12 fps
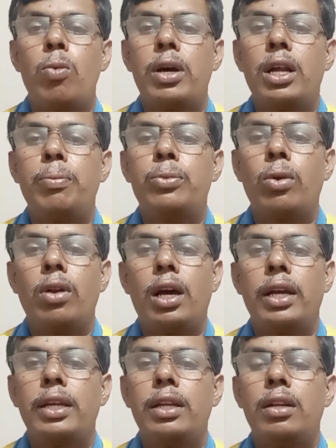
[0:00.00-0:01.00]
உமர்
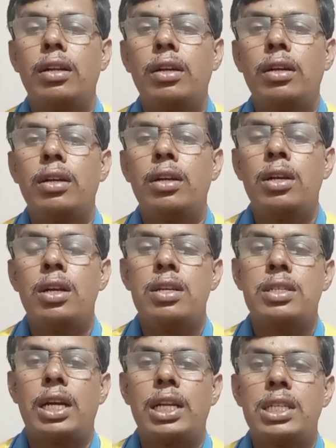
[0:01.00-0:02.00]
அப்துல்லா இன்று
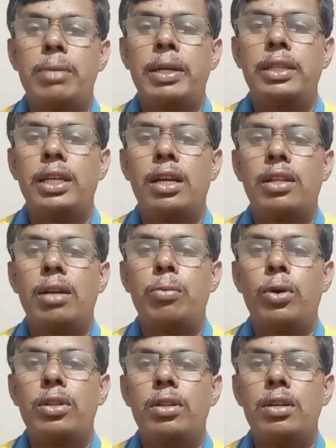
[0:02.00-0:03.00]
சட்டசபை
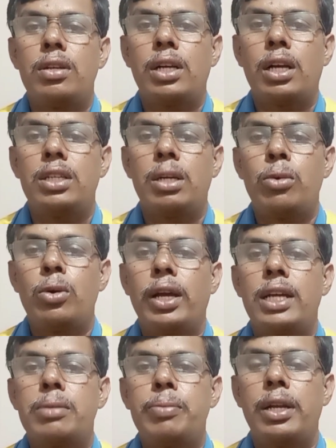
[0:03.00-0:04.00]
தேர்தல் முடிந்து ஜம்மு
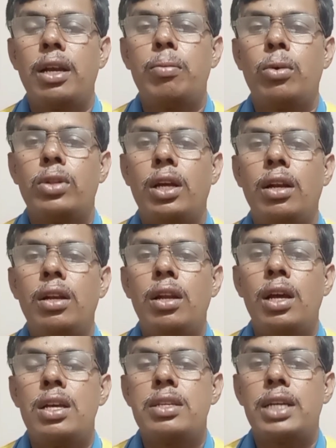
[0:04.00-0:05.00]
காஷ்மீரில் முதல்
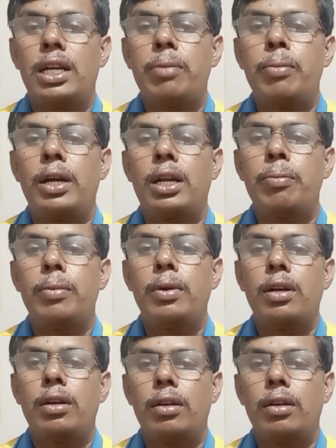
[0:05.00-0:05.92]
சட்டமன்றம்